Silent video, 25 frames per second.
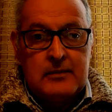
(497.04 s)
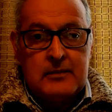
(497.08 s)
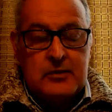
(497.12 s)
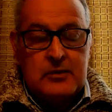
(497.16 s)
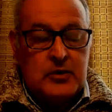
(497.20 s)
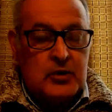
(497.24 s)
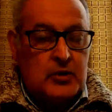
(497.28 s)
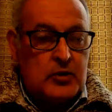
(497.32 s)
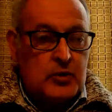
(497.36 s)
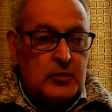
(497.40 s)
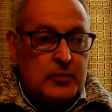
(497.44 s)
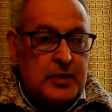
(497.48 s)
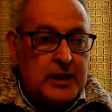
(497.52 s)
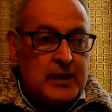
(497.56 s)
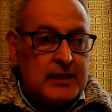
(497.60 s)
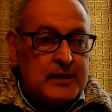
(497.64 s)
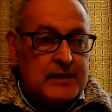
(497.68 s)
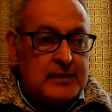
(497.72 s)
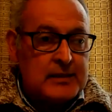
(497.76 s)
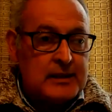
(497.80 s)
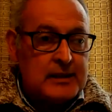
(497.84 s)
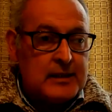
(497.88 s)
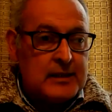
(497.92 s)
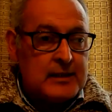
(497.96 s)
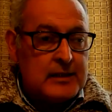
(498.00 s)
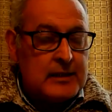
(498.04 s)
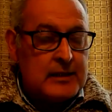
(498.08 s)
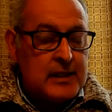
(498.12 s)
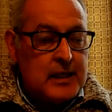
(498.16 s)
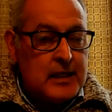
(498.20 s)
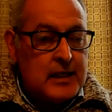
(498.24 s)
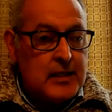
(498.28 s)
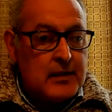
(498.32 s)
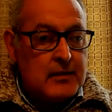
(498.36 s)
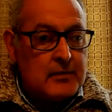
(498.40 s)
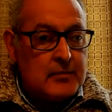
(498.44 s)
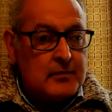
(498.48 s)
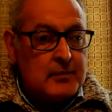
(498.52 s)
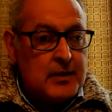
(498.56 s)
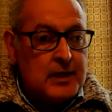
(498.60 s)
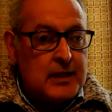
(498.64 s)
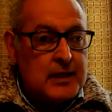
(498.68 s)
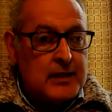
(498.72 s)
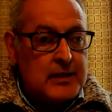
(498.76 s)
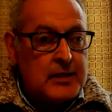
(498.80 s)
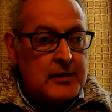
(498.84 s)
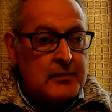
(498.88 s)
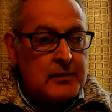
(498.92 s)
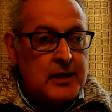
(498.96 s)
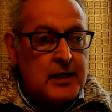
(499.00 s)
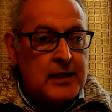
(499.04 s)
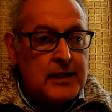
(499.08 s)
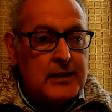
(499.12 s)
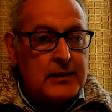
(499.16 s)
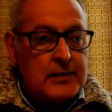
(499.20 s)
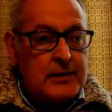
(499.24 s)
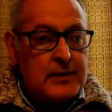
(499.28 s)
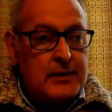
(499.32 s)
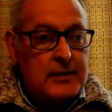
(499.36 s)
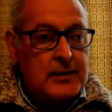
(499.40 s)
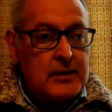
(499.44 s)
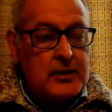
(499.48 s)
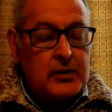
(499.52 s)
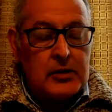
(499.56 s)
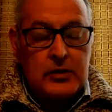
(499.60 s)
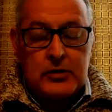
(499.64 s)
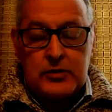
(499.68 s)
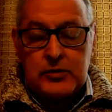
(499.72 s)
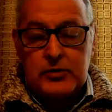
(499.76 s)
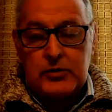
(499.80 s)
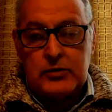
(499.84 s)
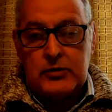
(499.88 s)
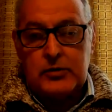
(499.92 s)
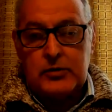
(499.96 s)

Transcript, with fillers: Nuestro Padre Celestial, Padre, Madre, Dios,